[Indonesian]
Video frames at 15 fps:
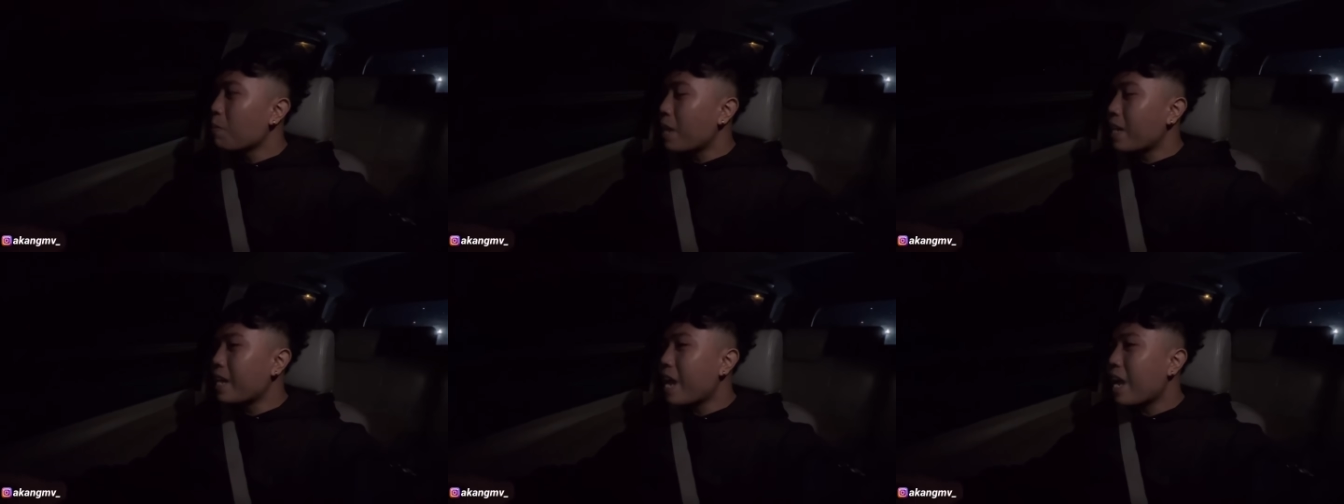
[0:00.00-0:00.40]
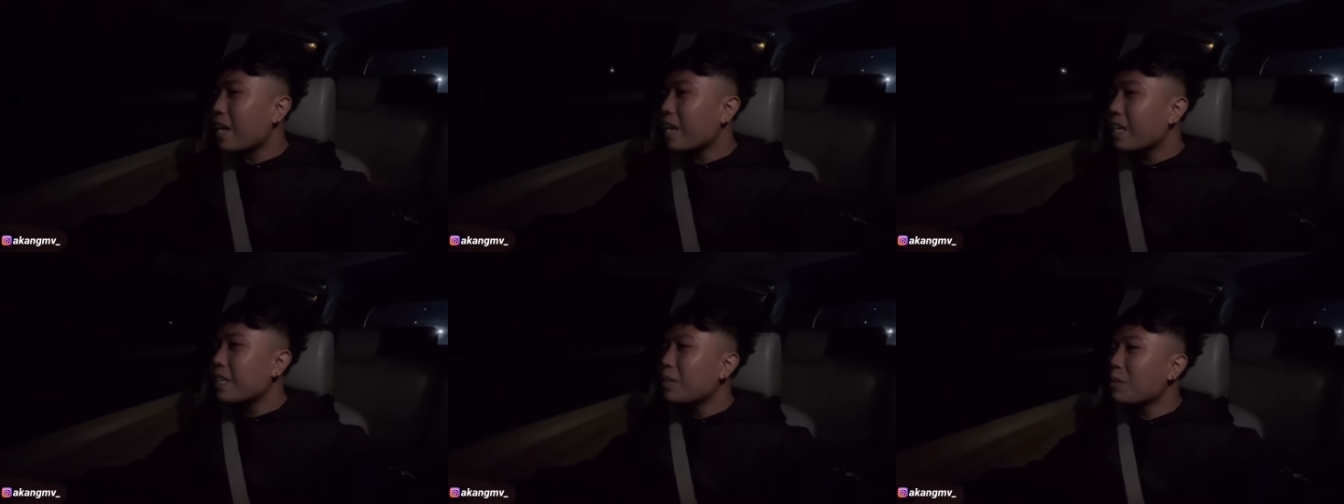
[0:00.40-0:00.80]

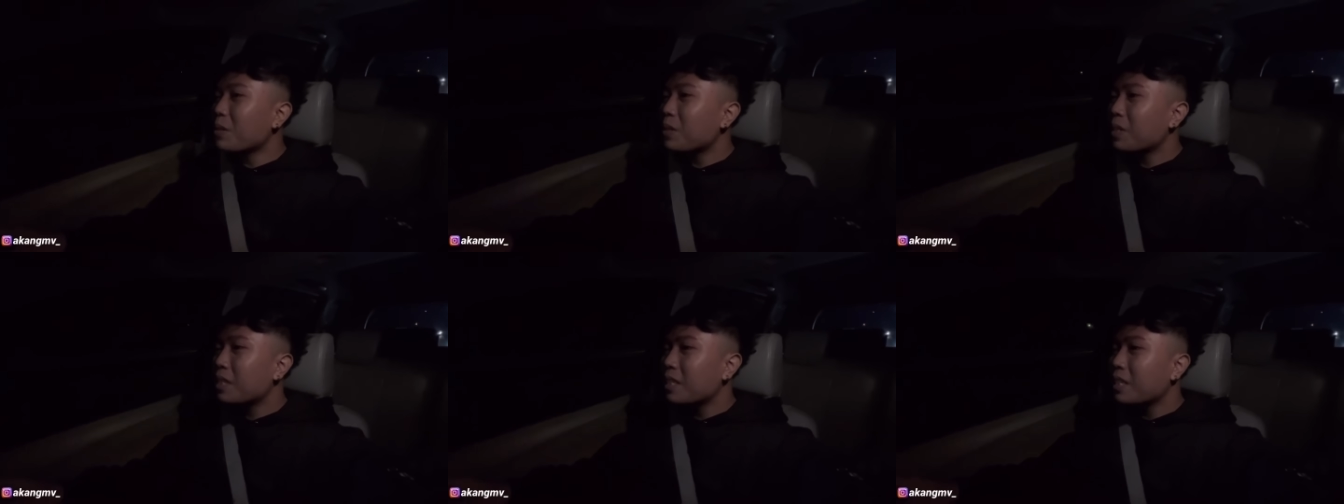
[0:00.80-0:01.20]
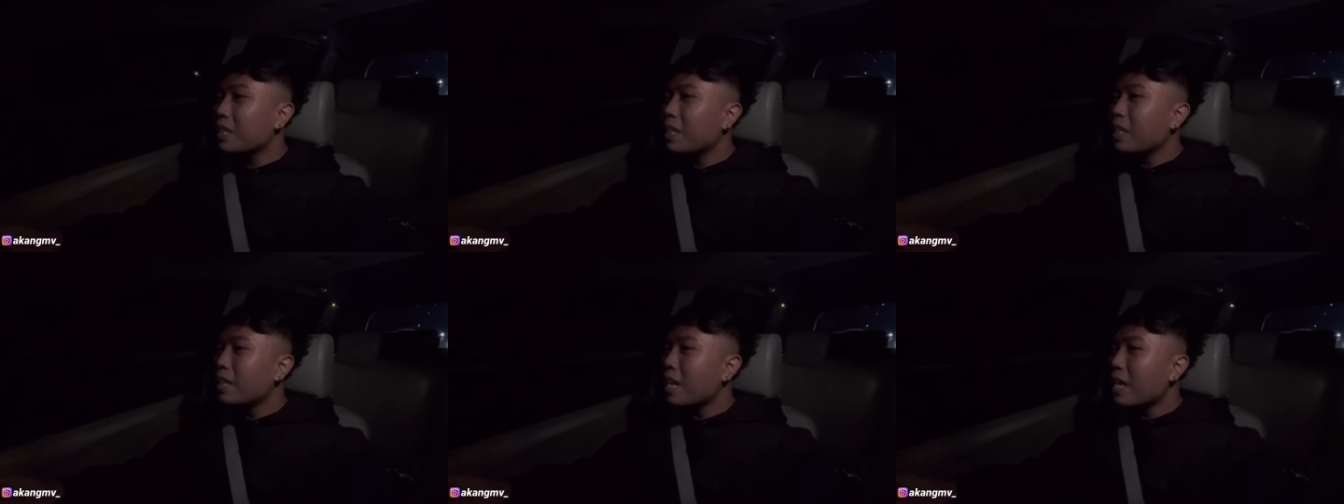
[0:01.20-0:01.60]
bandara itu
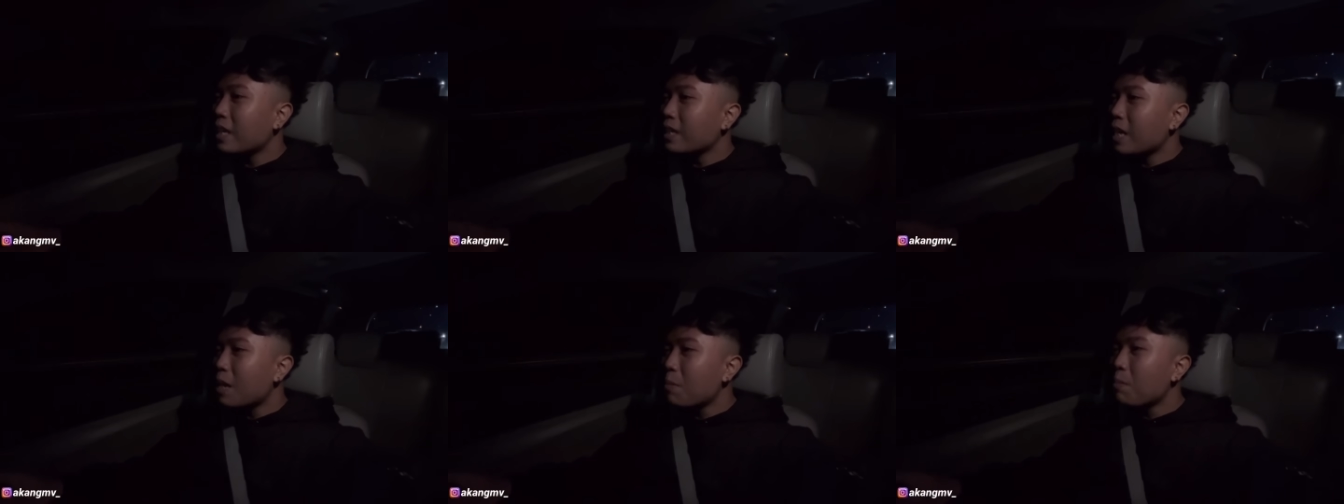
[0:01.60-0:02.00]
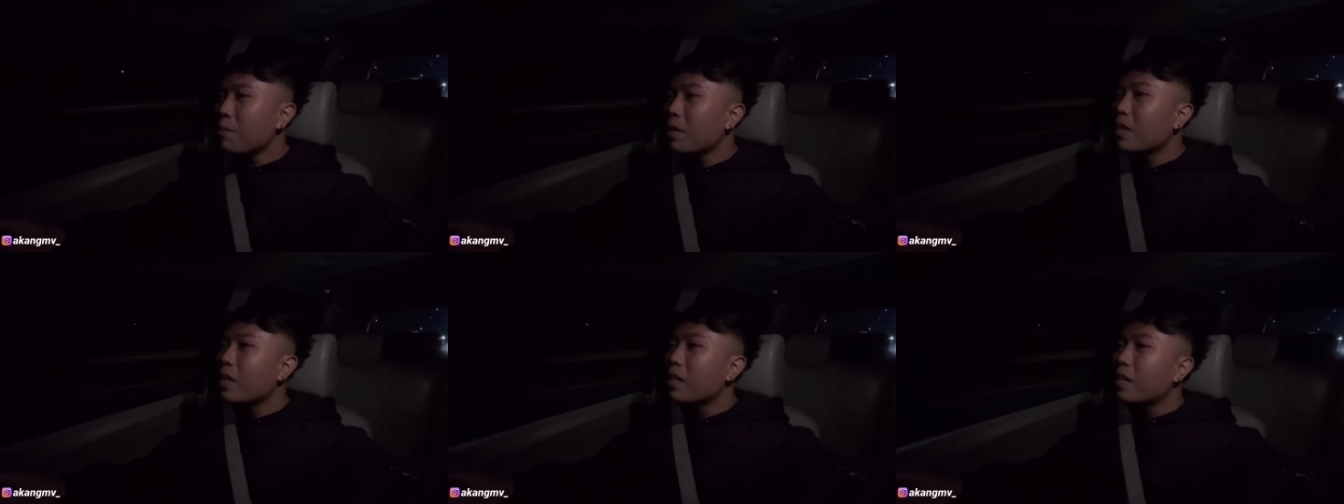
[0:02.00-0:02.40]
sekitar jam
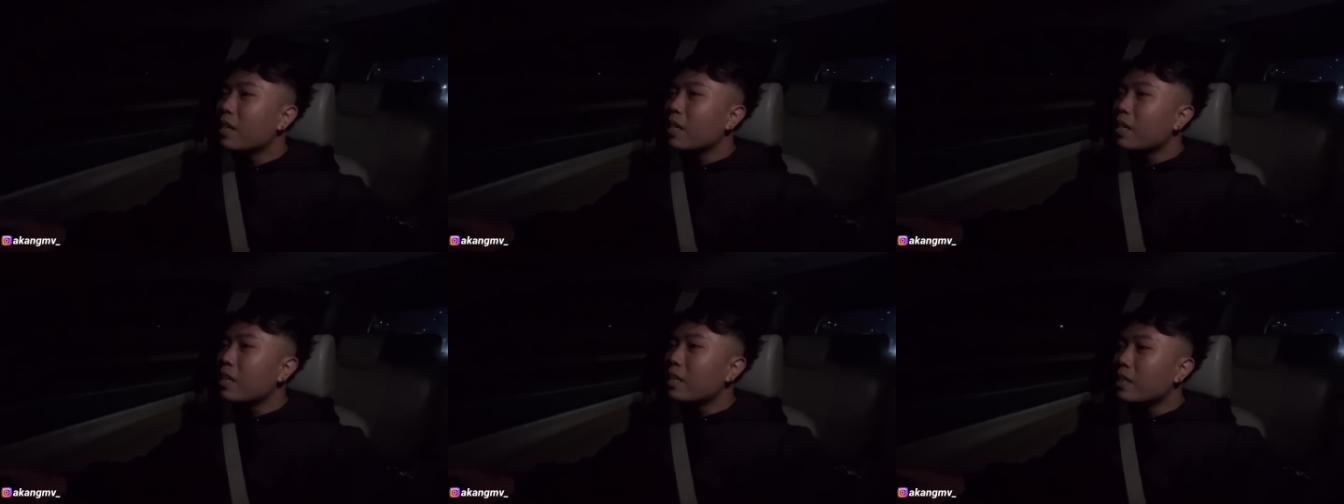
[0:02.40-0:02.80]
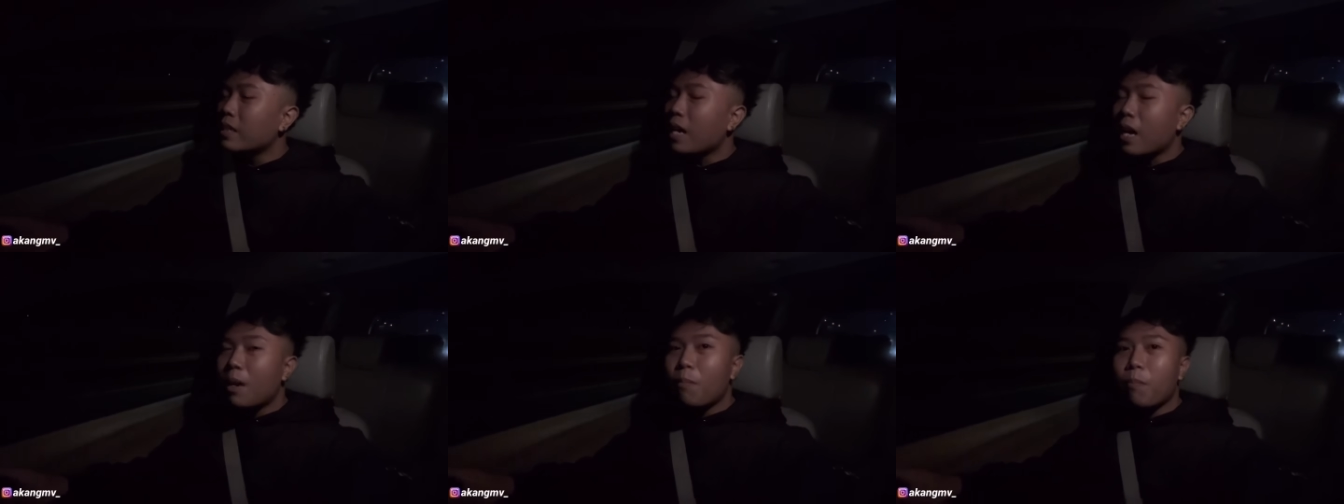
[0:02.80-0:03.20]

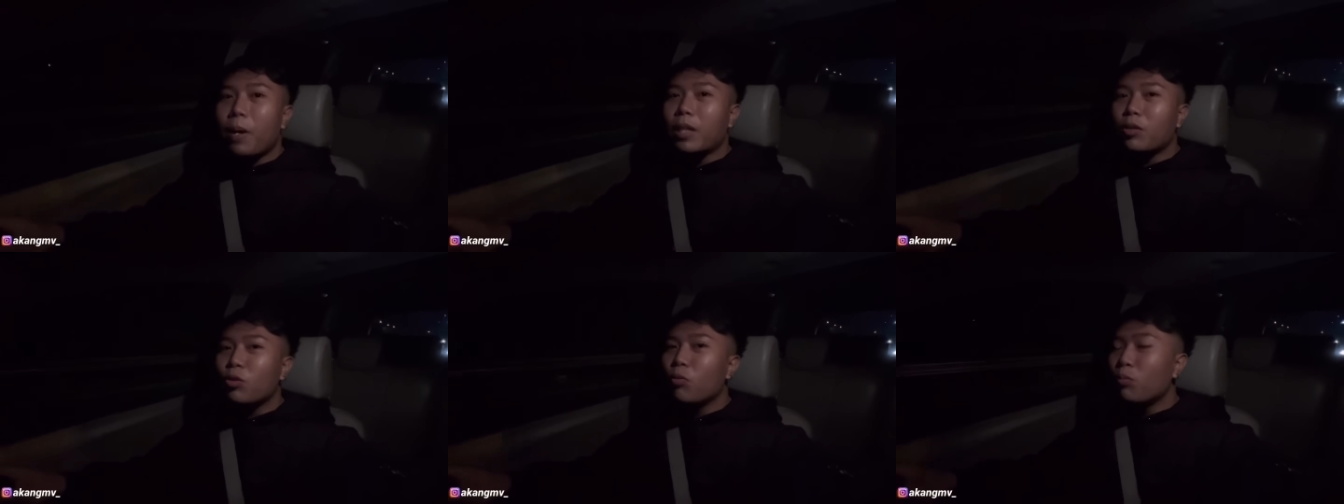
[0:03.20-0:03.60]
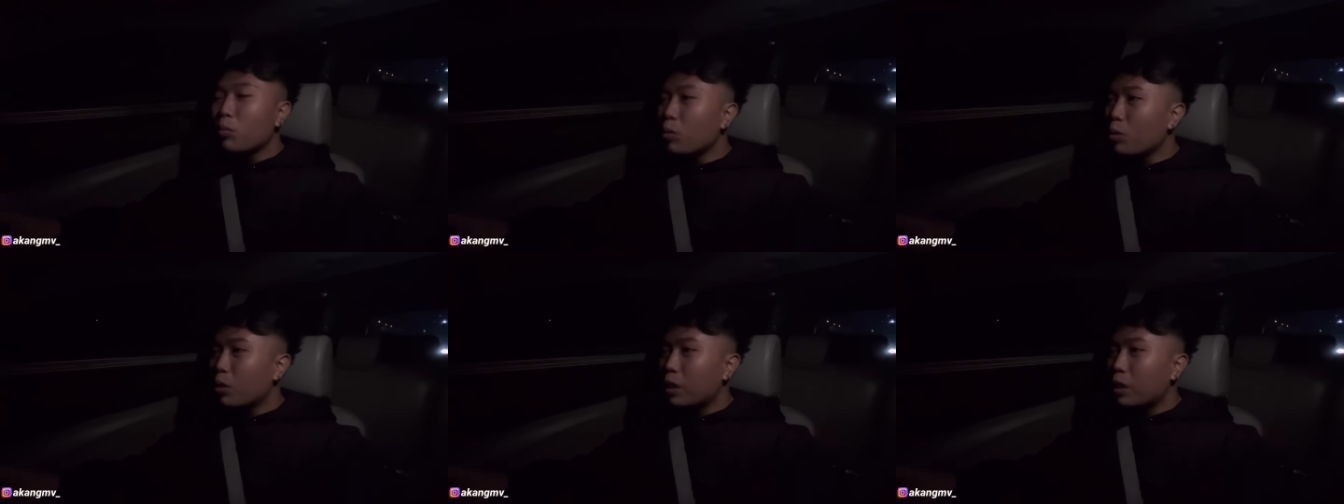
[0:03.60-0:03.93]
setengah empat subuh